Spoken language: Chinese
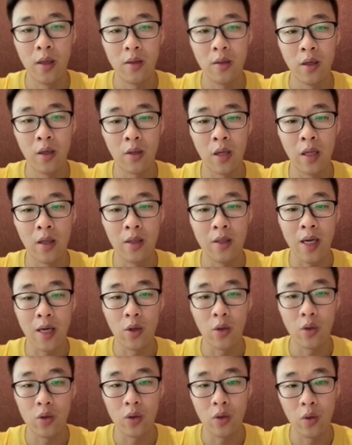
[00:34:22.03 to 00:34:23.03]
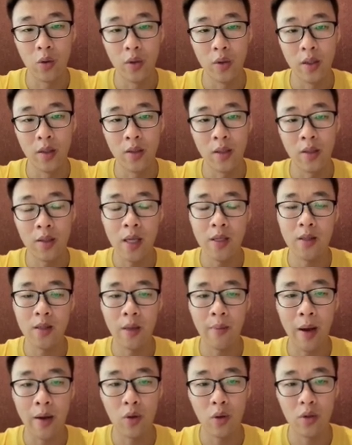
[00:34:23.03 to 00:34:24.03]
然后它的架构都是统一的，然后但是
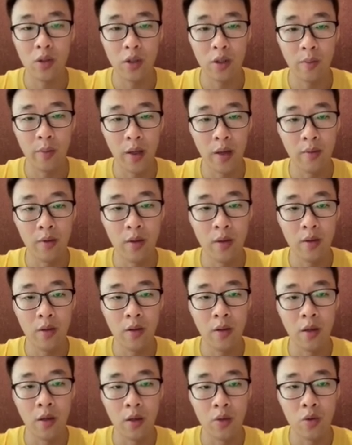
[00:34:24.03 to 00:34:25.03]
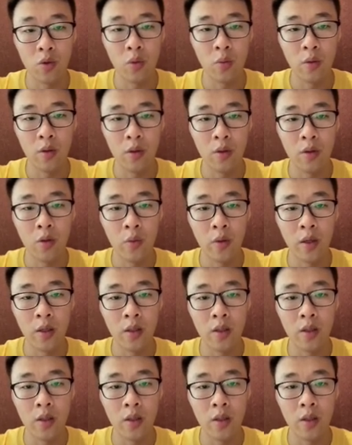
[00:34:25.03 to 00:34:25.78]
在 PyTorch 这边，因为